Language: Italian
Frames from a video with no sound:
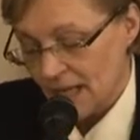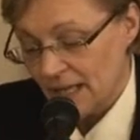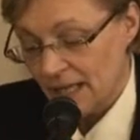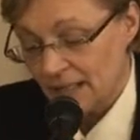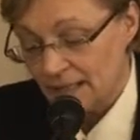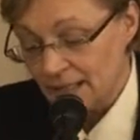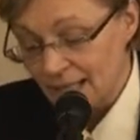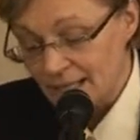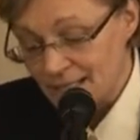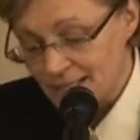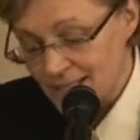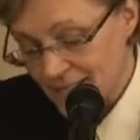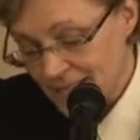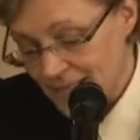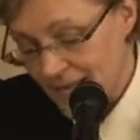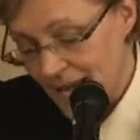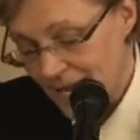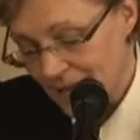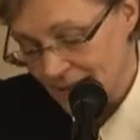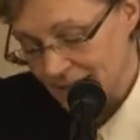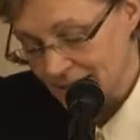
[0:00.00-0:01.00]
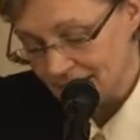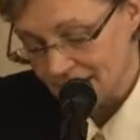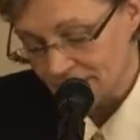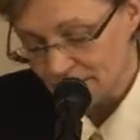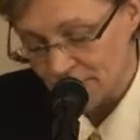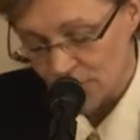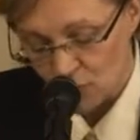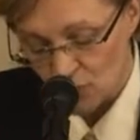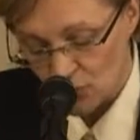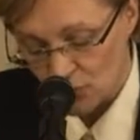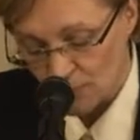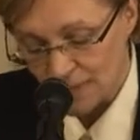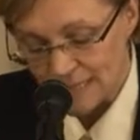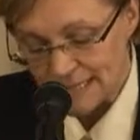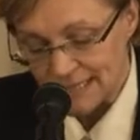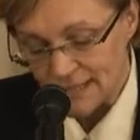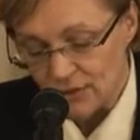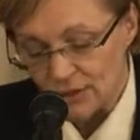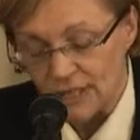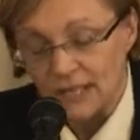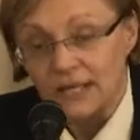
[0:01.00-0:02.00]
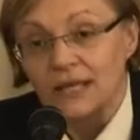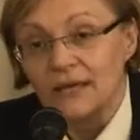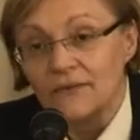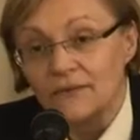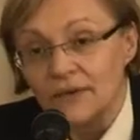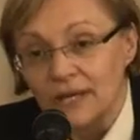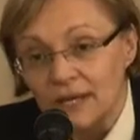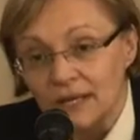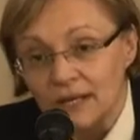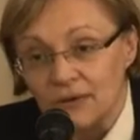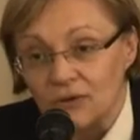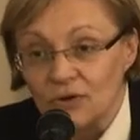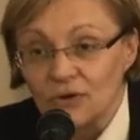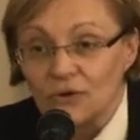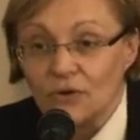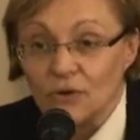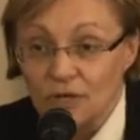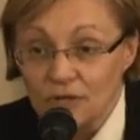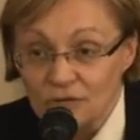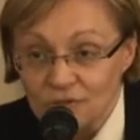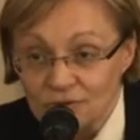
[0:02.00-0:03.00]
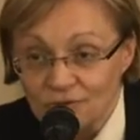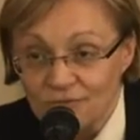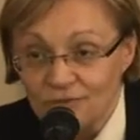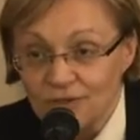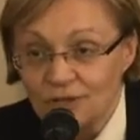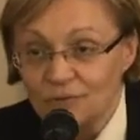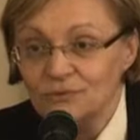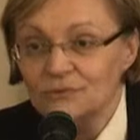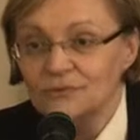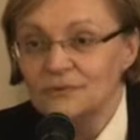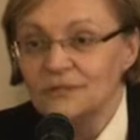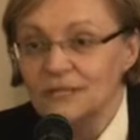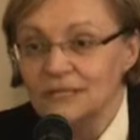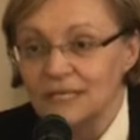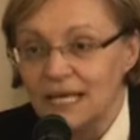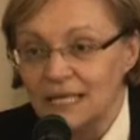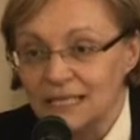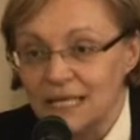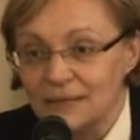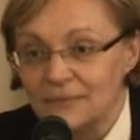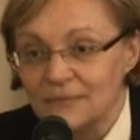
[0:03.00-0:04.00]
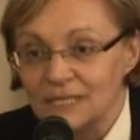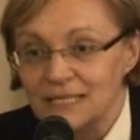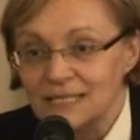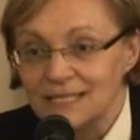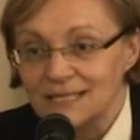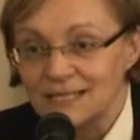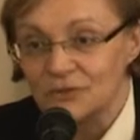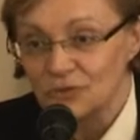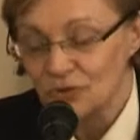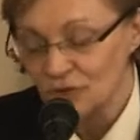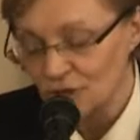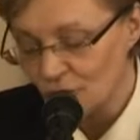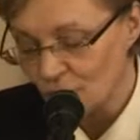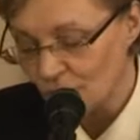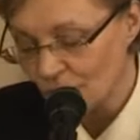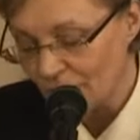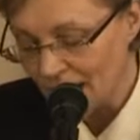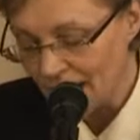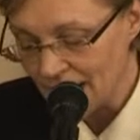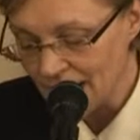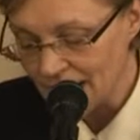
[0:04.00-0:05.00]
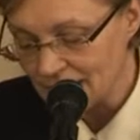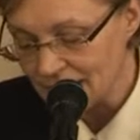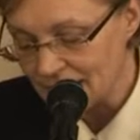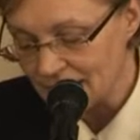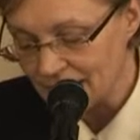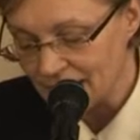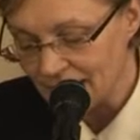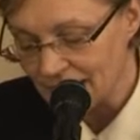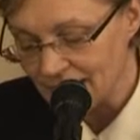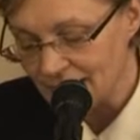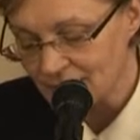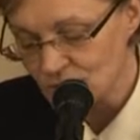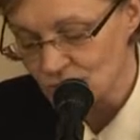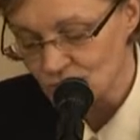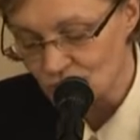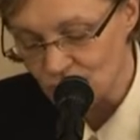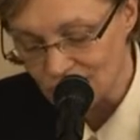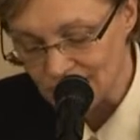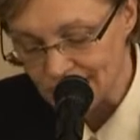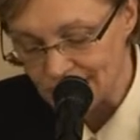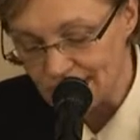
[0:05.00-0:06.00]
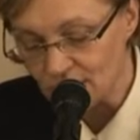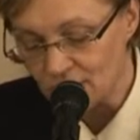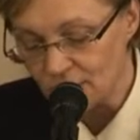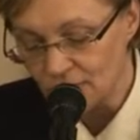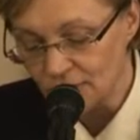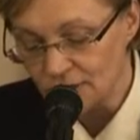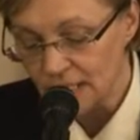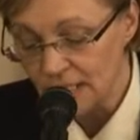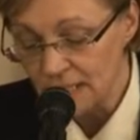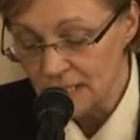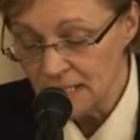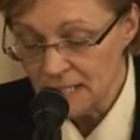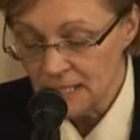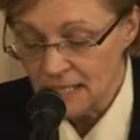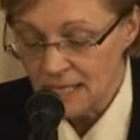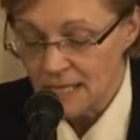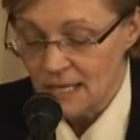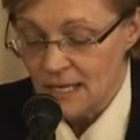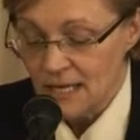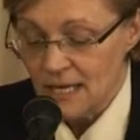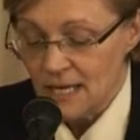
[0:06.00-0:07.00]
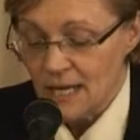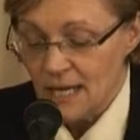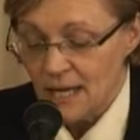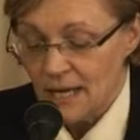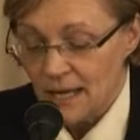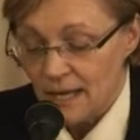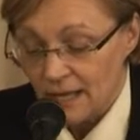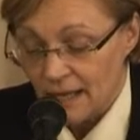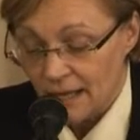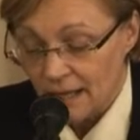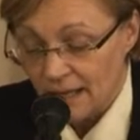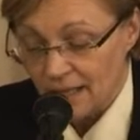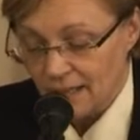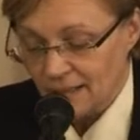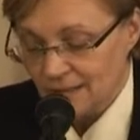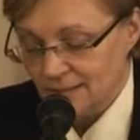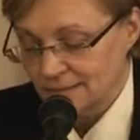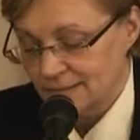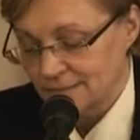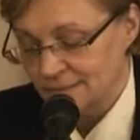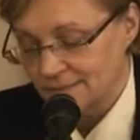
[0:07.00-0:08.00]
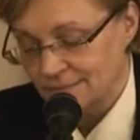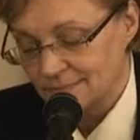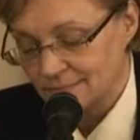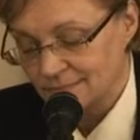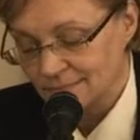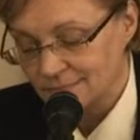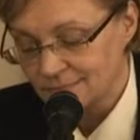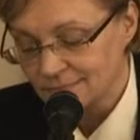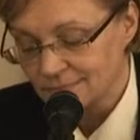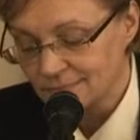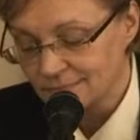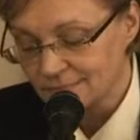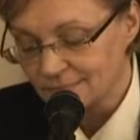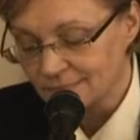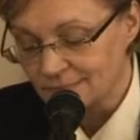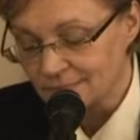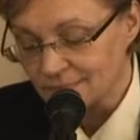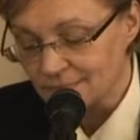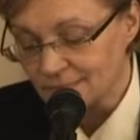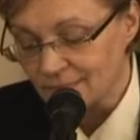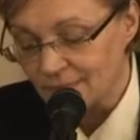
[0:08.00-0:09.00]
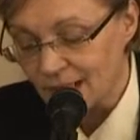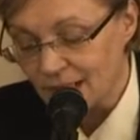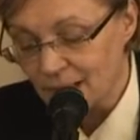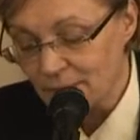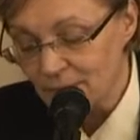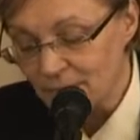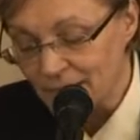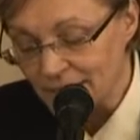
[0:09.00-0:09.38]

e dai segnali di preoccupazione che vengono e che sono venuti dagli amministratori locali e dalle associazioni e mh, in